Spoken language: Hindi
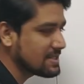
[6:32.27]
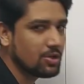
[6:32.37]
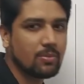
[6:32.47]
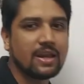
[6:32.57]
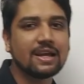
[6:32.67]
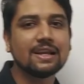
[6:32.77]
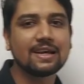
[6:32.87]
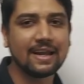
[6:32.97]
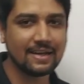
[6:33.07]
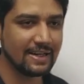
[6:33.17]
से न्यूमेरिकल
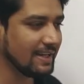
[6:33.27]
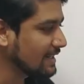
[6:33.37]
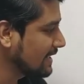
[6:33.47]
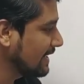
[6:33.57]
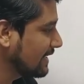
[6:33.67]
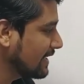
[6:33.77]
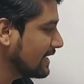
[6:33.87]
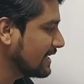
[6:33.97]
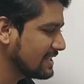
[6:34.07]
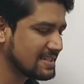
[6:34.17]
क्रैक नहीं करेंगे
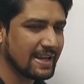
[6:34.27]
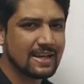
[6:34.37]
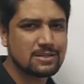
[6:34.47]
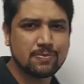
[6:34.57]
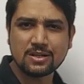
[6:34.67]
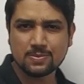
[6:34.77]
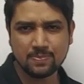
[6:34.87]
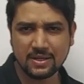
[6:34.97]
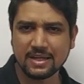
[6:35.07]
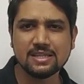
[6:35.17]
ये डिज़ाइन एस्पेक्ट्स
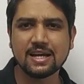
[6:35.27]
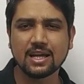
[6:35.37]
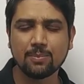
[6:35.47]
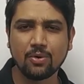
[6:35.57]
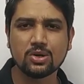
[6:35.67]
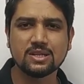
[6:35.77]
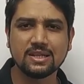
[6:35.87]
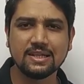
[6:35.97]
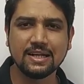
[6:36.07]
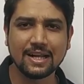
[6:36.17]
पे नहीं जाएंगे बहुत
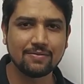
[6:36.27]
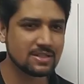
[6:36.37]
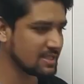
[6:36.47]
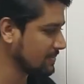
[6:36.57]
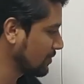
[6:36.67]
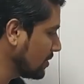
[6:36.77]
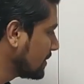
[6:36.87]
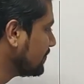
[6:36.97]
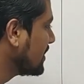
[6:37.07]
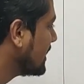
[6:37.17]
ज़्यादा डिटेल वर्जन हम
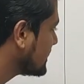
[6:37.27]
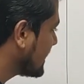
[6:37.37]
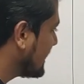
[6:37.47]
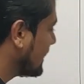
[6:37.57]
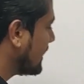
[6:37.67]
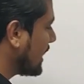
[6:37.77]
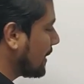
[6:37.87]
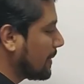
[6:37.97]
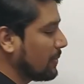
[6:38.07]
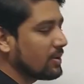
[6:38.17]
लोग चलिए
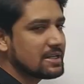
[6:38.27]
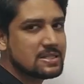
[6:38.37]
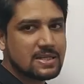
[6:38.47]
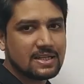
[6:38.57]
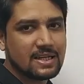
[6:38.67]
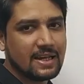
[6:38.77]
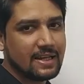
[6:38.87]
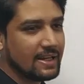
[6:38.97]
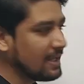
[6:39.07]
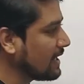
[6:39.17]
अब हम लोग किससे
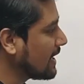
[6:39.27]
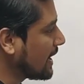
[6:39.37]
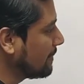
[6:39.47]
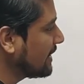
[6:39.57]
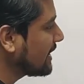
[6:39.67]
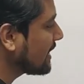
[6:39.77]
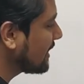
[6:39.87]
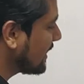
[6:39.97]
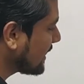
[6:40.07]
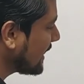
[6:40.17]
चलेंगे हमने क्या
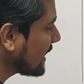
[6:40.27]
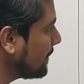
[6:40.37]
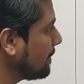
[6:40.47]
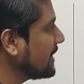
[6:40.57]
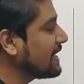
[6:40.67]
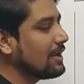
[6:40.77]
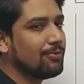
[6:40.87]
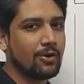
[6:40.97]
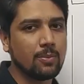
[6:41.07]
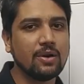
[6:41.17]
करा कि एक इंपेरिकल
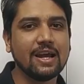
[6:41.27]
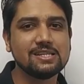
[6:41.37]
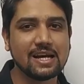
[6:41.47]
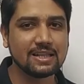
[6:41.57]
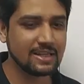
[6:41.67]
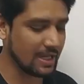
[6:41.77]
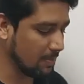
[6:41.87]
फॉर्मूला ईजाद किया